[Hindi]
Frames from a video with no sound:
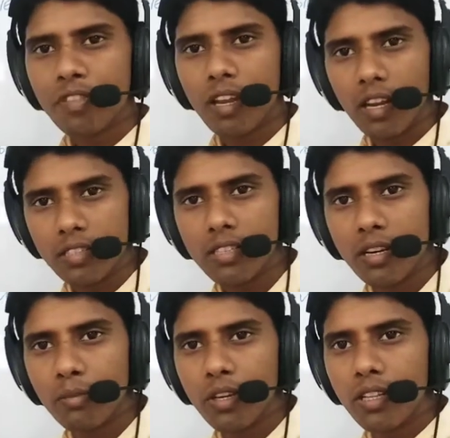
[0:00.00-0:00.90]
क्लासेस
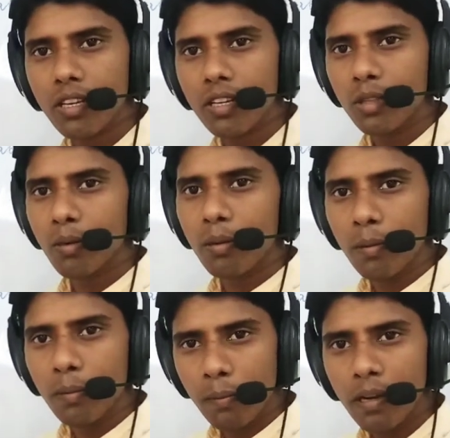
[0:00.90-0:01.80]
कम किए थे तुमने
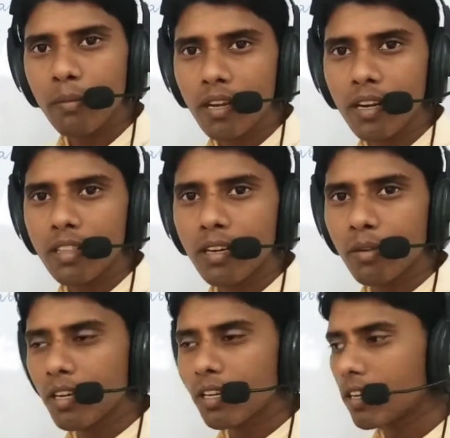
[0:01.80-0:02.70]
मम्मी पापा ने मेहनत कम
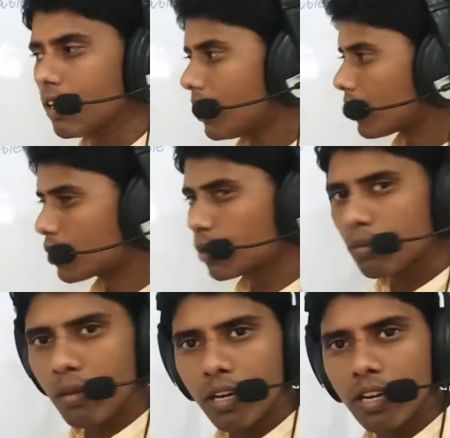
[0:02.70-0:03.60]
किए थे या
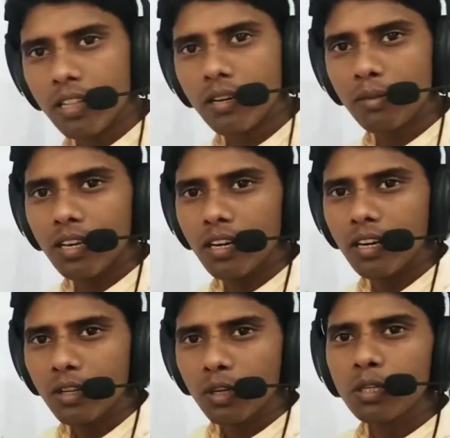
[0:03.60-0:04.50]
तुमने मेहनत कम किया
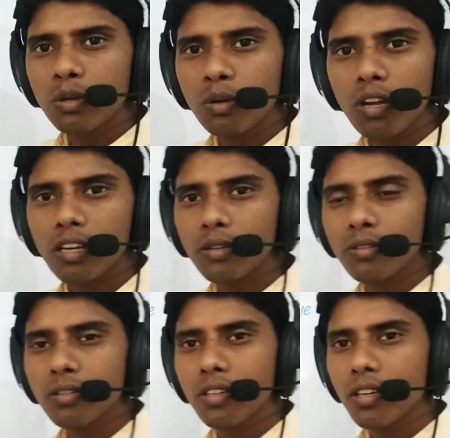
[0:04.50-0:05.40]
तो फिर छोड़ा क्यों
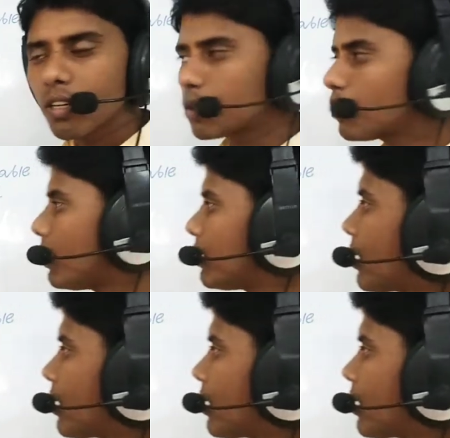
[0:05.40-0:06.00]
तो भाई